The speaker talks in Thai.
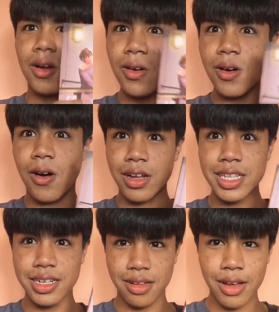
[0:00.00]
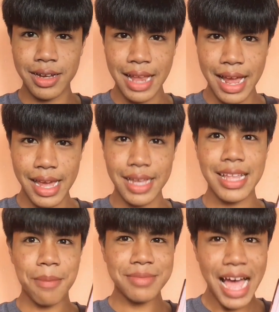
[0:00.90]
ก็ขอ 100ไลค์
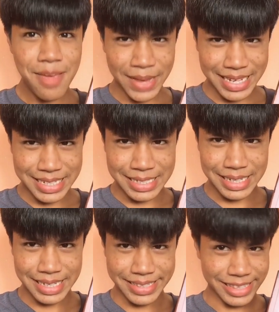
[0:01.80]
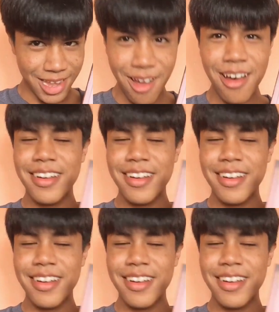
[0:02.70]
ทำได้ไหมเอ่ยเนาะ